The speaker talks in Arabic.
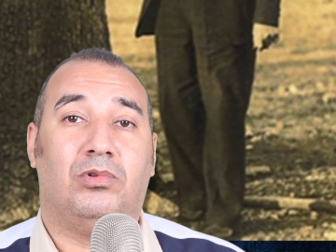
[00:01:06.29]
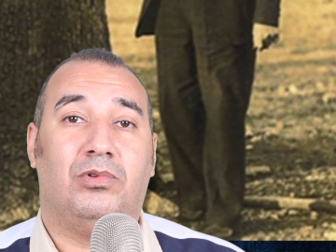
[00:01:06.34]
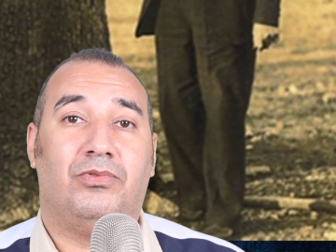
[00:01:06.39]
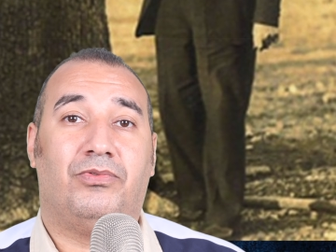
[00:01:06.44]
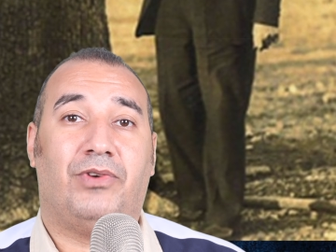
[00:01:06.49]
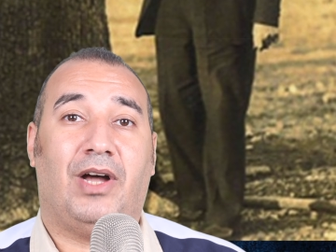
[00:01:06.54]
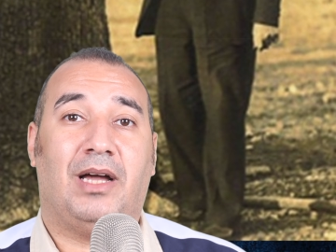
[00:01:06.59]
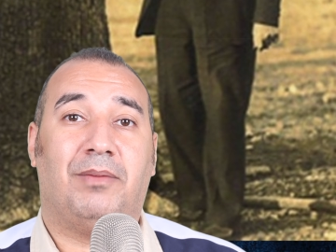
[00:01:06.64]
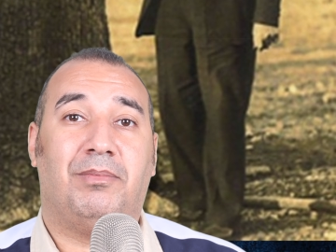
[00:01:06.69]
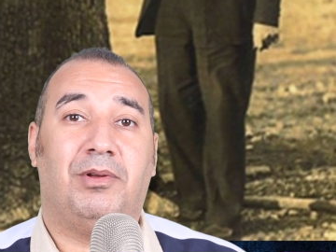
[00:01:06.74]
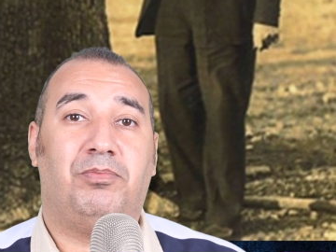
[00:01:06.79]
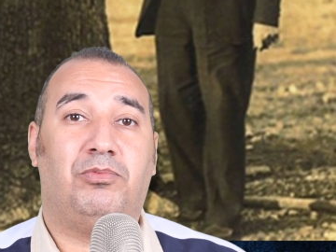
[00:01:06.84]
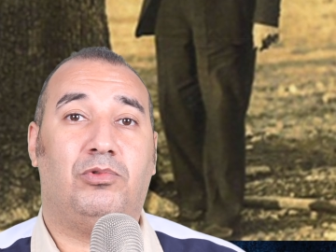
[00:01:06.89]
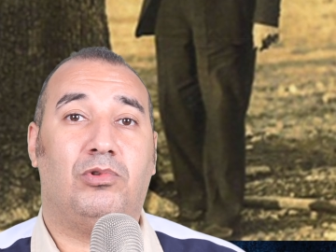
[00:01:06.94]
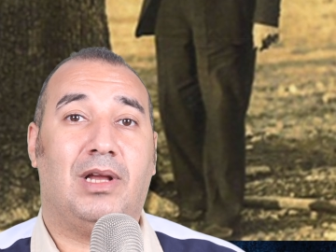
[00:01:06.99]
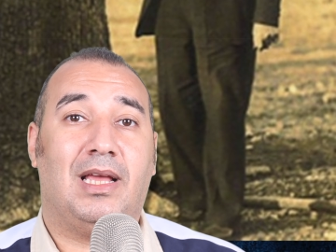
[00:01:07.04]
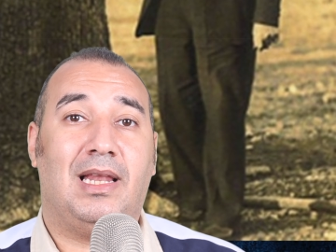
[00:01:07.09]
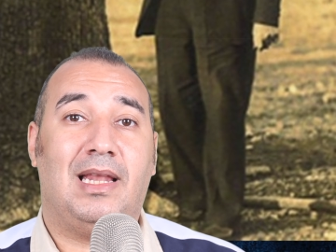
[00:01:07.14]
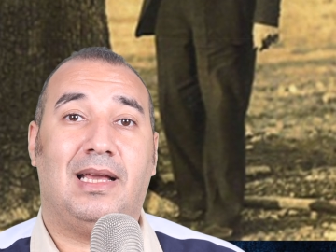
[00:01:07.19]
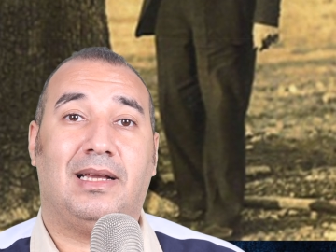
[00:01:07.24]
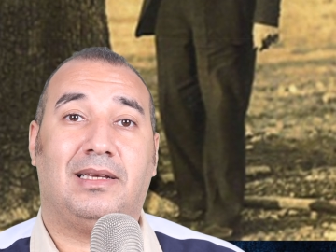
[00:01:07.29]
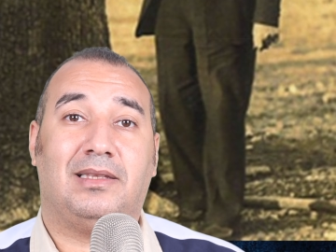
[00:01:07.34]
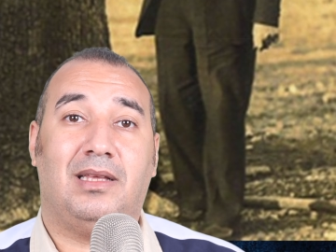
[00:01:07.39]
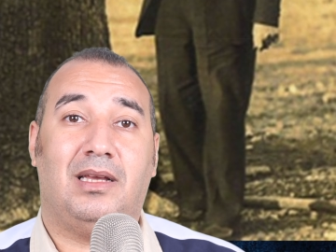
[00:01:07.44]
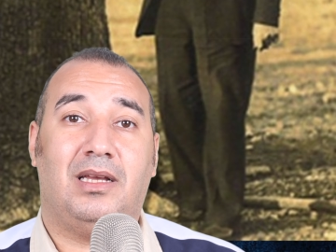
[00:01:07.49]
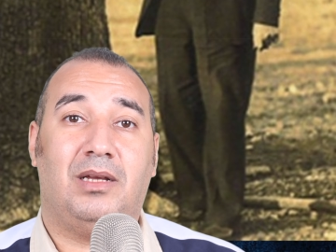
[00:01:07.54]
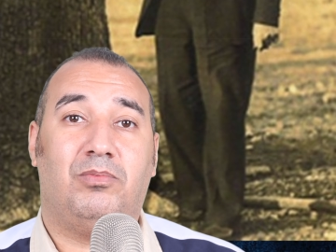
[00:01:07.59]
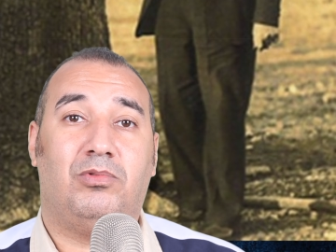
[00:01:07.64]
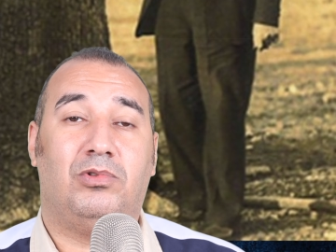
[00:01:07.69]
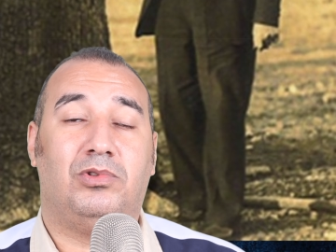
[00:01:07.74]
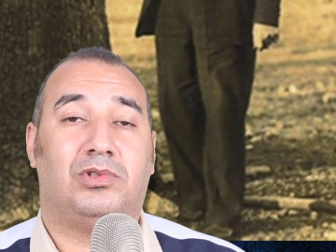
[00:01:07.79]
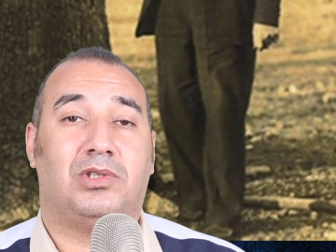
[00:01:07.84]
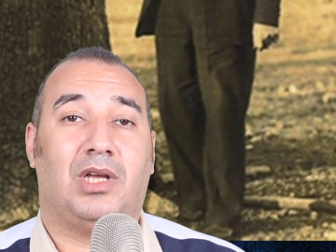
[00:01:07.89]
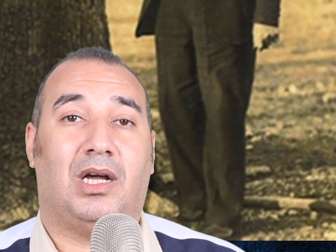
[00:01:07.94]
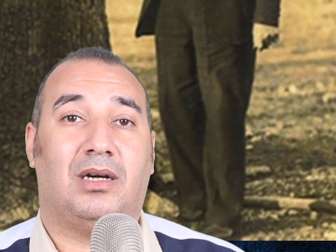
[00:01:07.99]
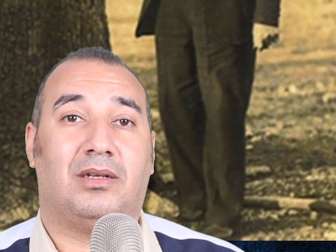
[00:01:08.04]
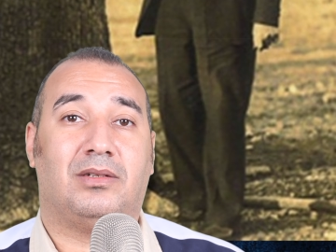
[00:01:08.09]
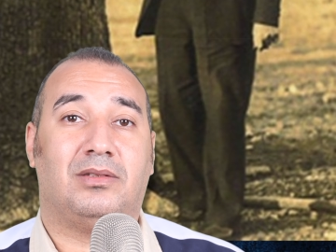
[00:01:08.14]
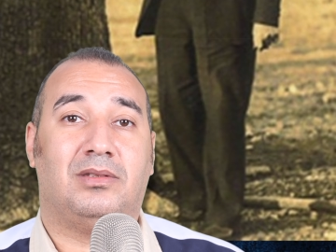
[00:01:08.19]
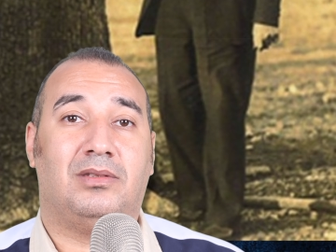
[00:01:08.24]
فحبيبته جالها اكتئاب
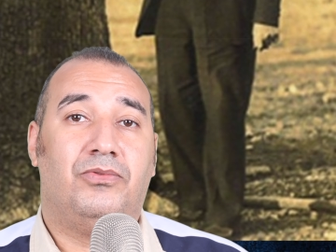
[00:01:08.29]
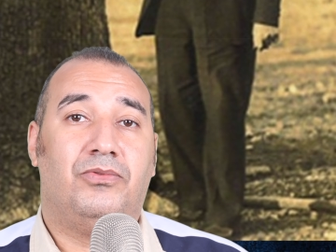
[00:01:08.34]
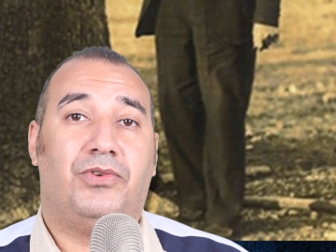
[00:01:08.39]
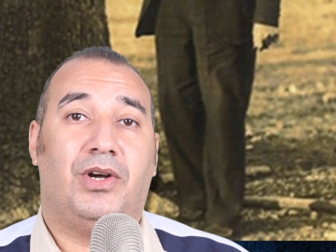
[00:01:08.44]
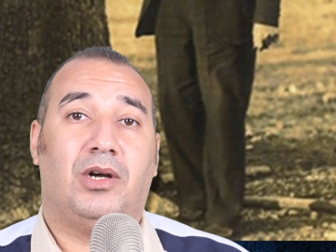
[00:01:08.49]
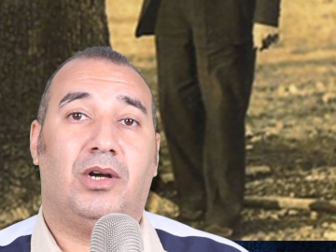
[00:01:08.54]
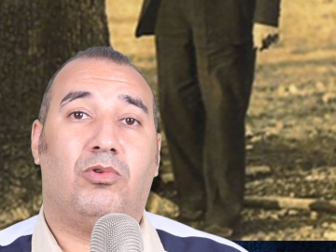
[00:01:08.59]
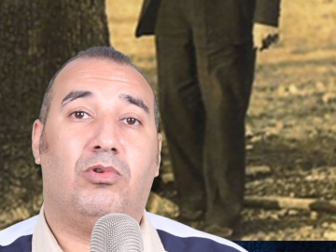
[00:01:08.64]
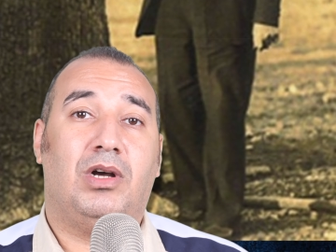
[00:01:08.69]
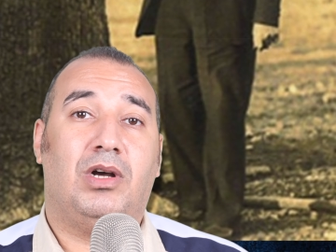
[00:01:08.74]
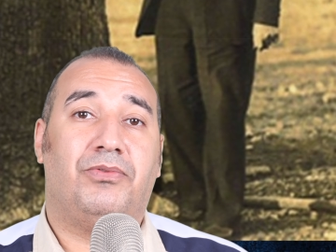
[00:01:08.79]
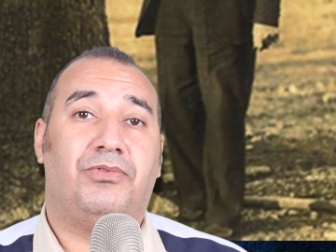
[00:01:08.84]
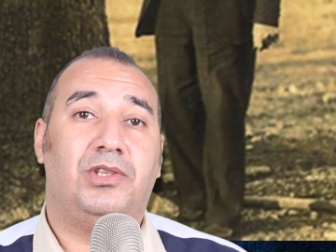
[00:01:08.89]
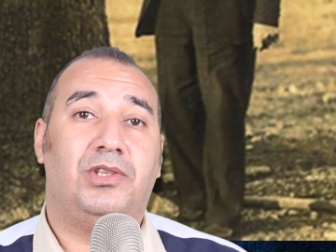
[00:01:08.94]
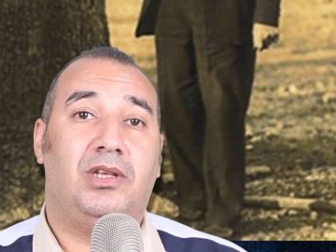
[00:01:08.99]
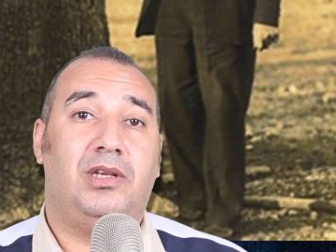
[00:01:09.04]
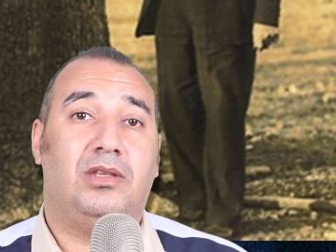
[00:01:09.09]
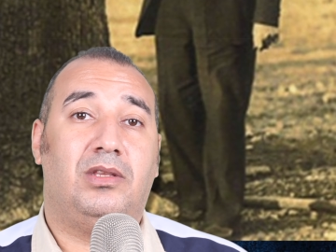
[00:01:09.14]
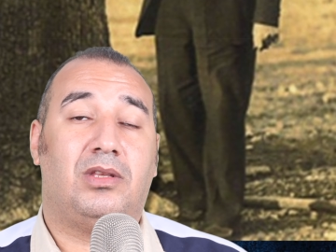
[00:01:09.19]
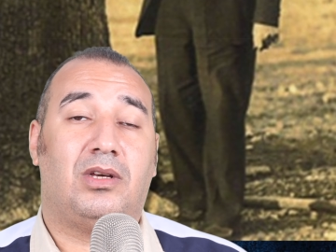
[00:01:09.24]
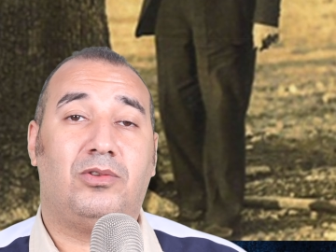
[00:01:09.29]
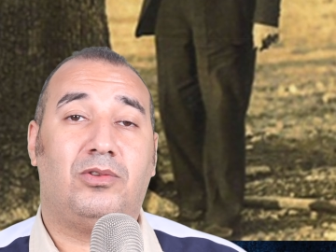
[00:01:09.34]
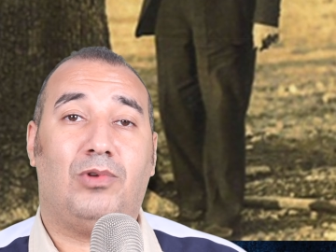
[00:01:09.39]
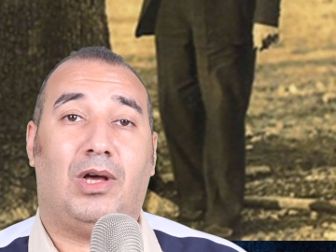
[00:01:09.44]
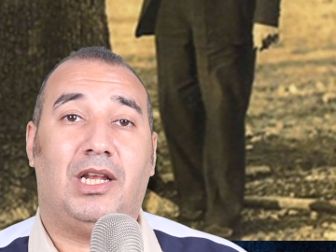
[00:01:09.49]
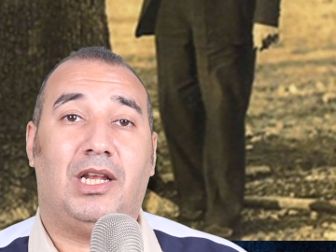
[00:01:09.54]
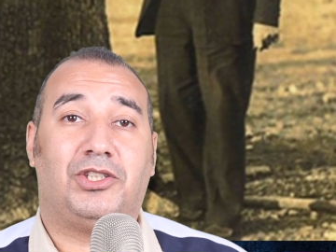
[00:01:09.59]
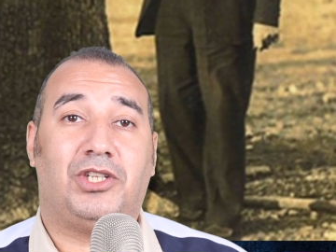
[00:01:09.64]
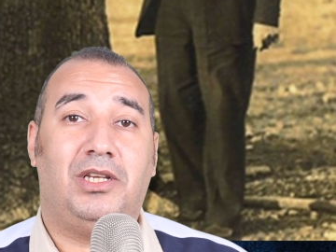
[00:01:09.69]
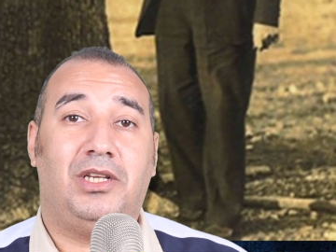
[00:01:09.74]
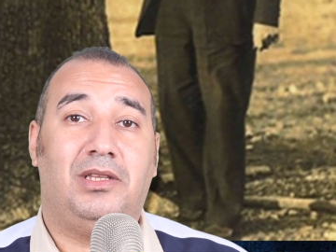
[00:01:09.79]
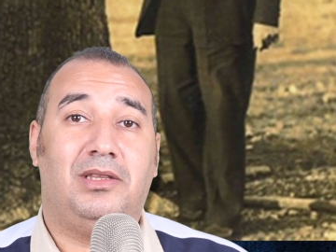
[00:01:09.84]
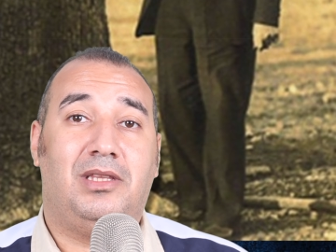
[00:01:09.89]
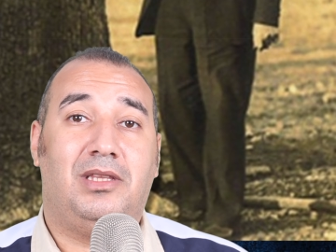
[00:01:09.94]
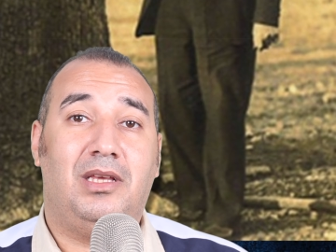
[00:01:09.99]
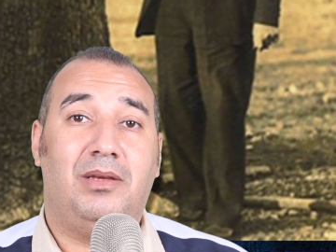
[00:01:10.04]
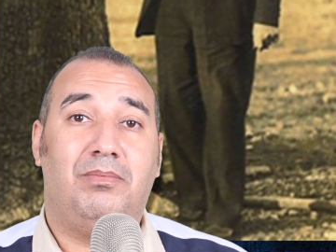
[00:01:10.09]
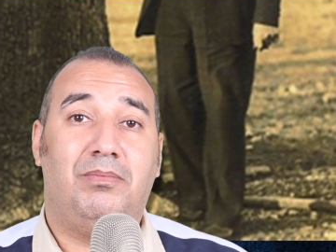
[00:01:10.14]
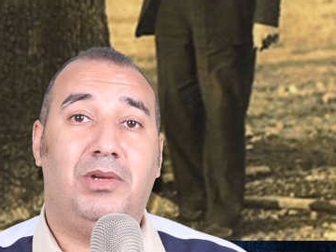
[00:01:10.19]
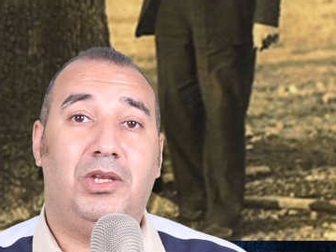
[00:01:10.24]
وانتحرت فأخوها فضل يطارده علشان
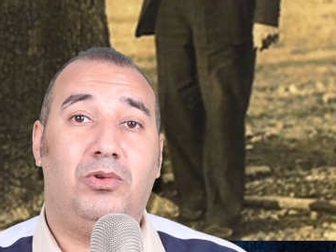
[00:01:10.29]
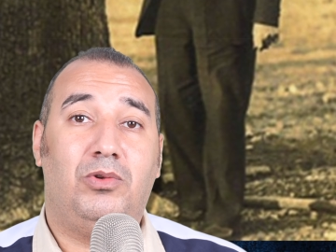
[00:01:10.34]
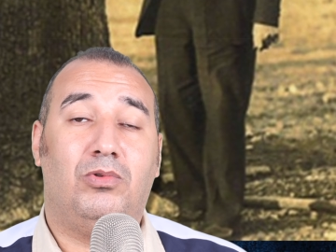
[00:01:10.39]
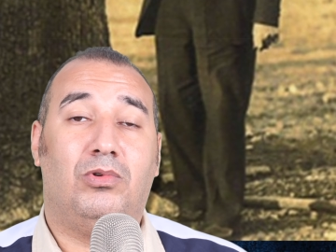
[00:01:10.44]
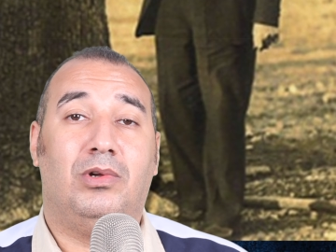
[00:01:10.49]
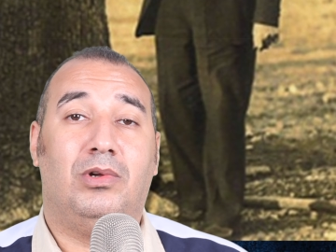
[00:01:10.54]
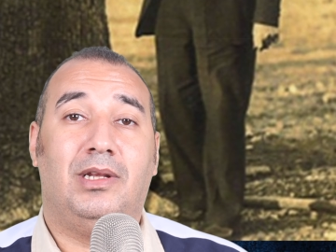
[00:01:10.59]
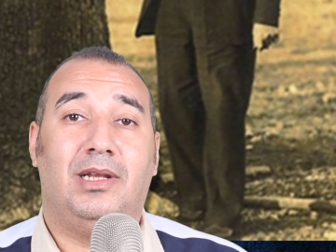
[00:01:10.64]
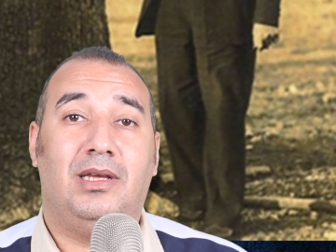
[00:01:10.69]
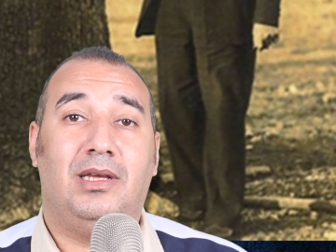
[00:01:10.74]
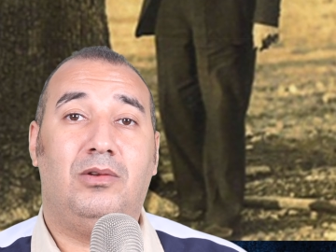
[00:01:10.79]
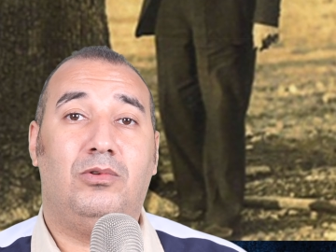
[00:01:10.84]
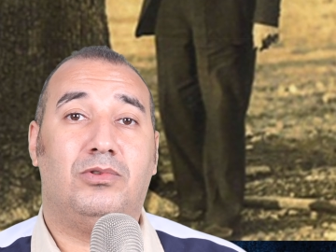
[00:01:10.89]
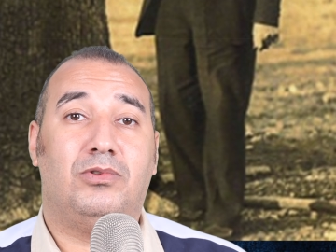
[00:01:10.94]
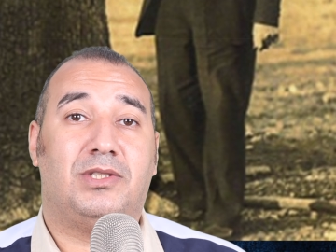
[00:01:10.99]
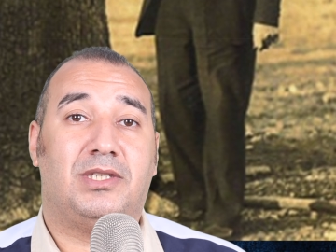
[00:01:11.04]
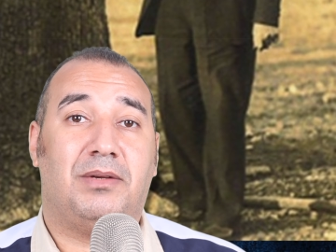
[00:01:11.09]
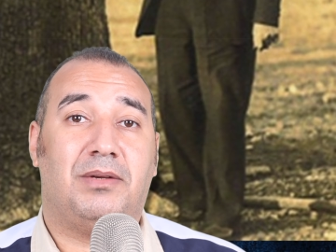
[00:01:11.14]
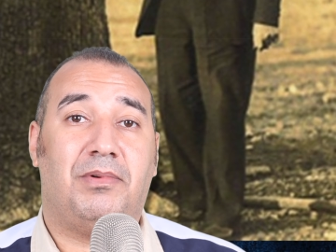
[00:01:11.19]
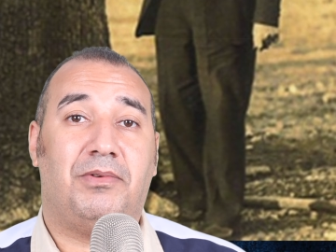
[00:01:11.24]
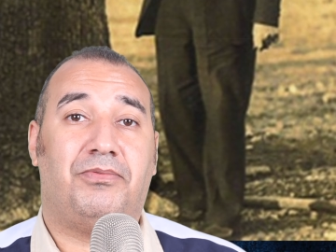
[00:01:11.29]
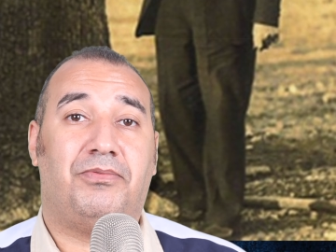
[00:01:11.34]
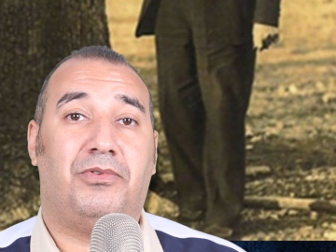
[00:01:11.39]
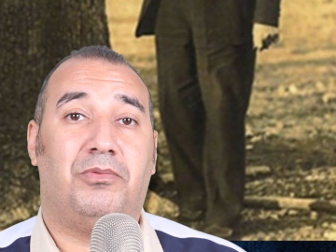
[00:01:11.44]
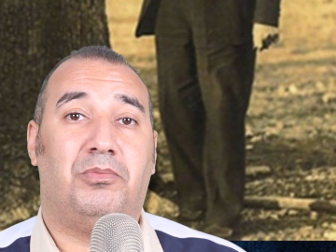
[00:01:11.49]
ينتقم منه لأنه السبب في